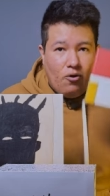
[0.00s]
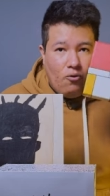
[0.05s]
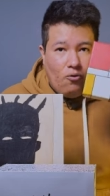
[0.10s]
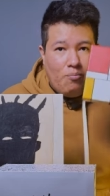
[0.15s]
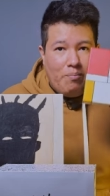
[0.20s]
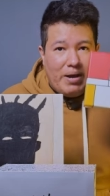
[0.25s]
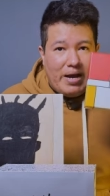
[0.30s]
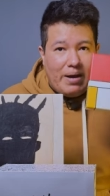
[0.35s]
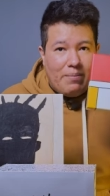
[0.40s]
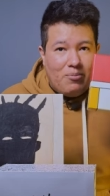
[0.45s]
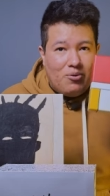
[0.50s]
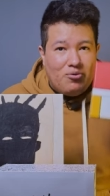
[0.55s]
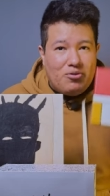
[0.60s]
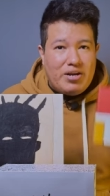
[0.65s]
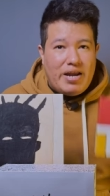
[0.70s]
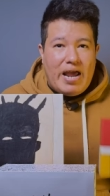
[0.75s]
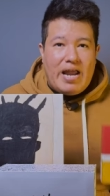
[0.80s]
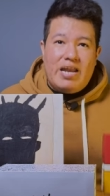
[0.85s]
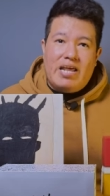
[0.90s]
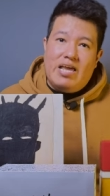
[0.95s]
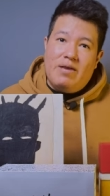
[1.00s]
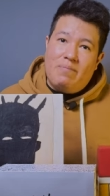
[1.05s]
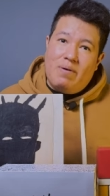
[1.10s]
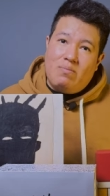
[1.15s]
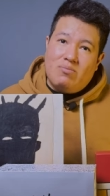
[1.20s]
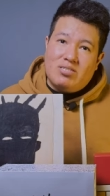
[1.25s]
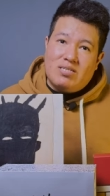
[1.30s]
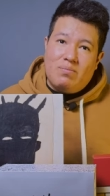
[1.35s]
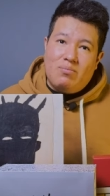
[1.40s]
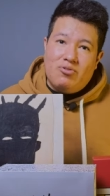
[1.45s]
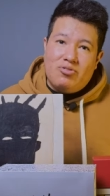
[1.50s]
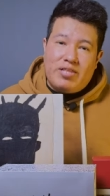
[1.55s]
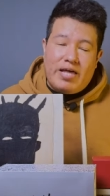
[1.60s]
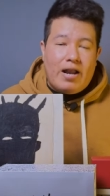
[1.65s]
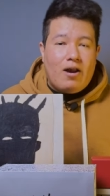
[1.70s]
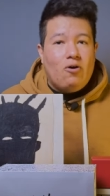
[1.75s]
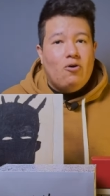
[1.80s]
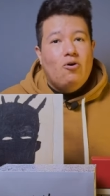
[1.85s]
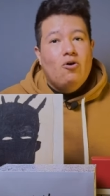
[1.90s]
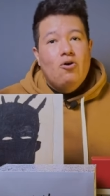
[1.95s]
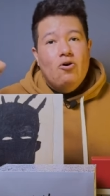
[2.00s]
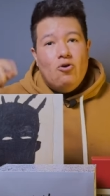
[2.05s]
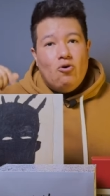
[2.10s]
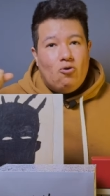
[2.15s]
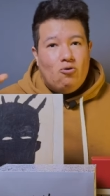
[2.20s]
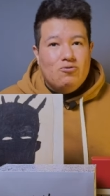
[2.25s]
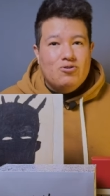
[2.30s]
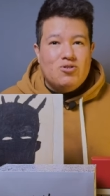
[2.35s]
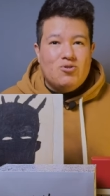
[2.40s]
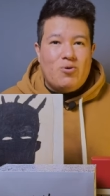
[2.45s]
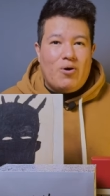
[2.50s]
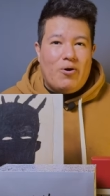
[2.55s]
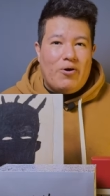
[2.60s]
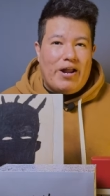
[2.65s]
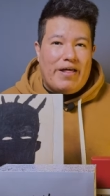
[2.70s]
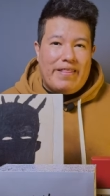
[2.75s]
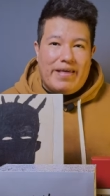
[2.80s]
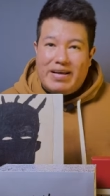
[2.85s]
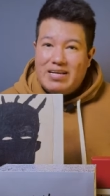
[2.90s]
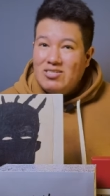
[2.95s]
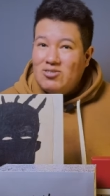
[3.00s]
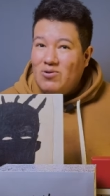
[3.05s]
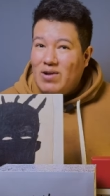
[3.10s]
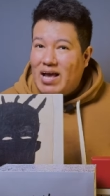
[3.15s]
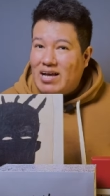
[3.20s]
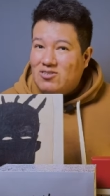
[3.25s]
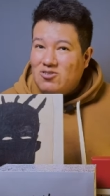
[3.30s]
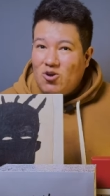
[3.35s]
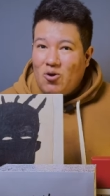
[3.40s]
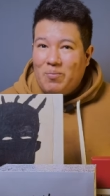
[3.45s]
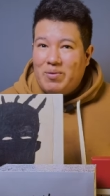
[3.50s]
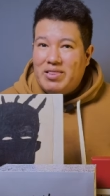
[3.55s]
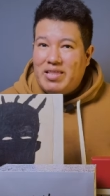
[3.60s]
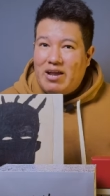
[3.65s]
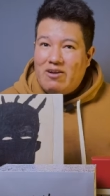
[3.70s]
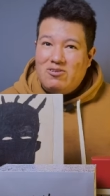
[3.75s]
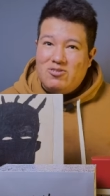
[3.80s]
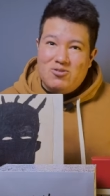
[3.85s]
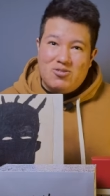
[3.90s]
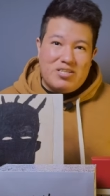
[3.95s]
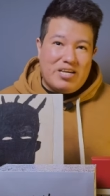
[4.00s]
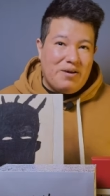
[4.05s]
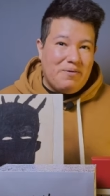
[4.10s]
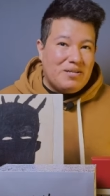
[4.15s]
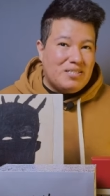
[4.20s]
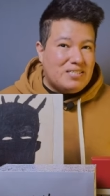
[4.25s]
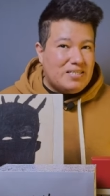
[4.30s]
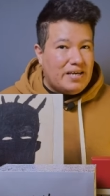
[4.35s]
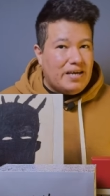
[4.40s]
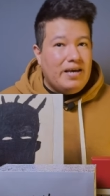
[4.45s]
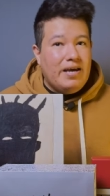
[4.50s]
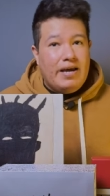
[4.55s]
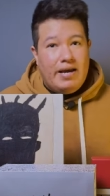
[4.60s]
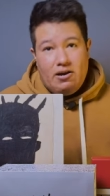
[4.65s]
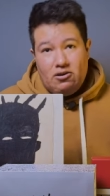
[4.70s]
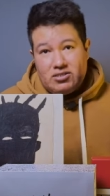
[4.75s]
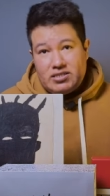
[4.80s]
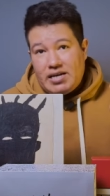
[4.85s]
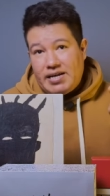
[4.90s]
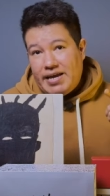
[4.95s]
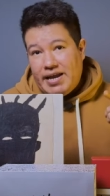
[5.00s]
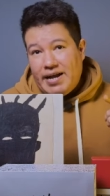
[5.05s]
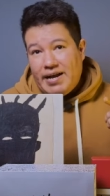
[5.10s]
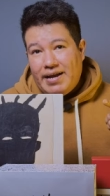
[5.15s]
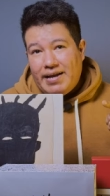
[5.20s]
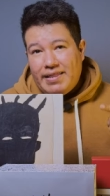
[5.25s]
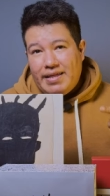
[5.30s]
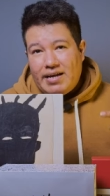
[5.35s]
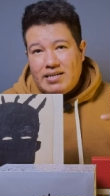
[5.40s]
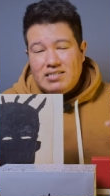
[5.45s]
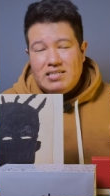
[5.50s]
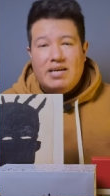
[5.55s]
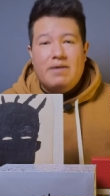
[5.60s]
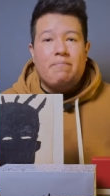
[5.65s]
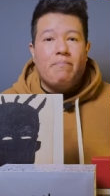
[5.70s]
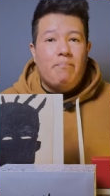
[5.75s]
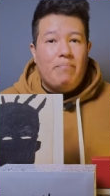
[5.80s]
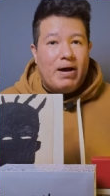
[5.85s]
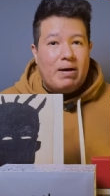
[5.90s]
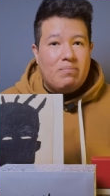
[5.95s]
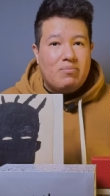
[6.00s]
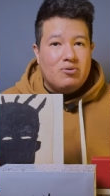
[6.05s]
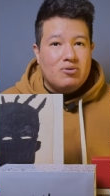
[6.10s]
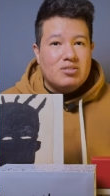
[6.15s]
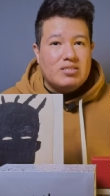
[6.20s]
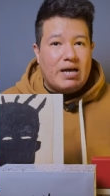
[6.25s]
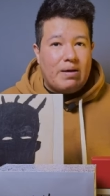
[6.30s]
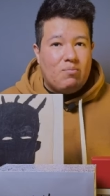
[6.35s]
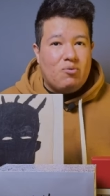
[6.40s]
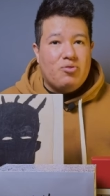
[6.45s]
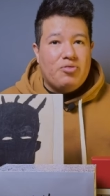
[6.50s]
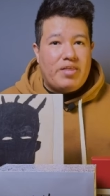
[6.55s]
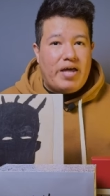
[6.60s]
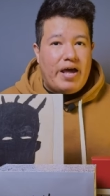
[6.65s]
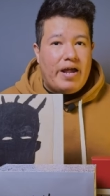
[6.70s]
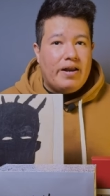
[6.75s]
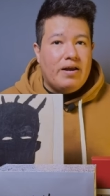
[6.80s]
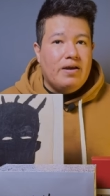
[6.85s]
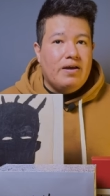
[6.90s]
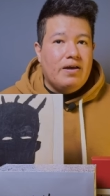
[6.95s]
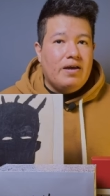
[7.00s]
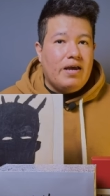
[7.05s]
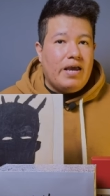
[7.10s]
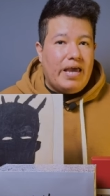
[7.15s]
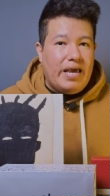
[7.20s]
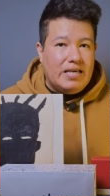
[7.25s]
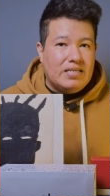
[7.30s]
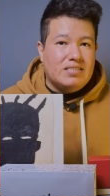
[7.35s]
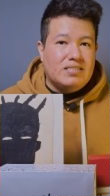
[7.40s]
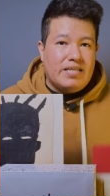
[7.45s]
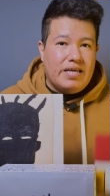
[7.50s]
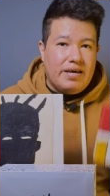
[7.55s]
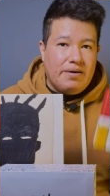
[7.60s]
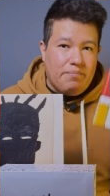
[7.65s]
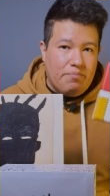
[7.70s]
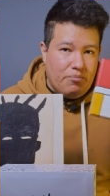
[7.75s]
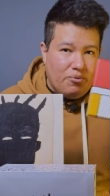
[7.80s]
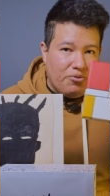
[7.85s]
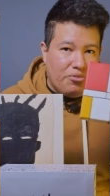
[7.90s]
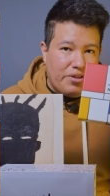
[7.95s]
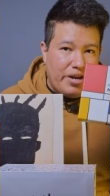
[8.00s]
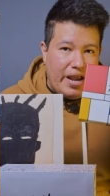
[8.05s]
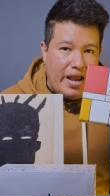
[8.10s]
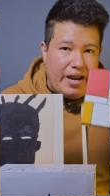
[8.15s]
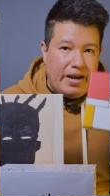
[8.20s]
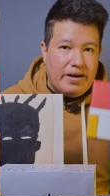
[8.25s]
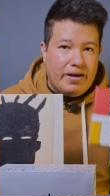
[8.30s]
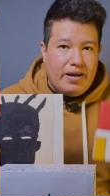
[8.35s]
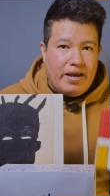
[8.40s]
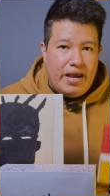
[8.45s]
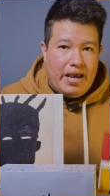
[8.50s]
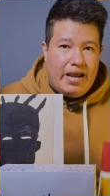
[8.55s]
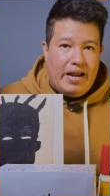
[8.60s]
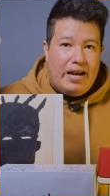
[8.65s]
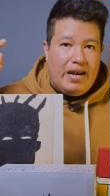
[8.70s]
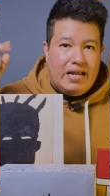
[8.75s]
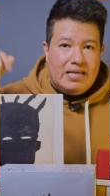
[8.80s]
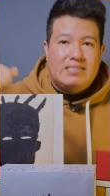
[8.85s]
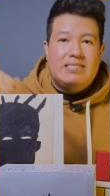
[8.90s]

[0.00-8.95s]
un Mega Mondrian y vamos a montarlo justo ahora. Dejen su like, su comentario y suscríbanse. Y los que quieran quedarse, vamos a montar este Mondrian en la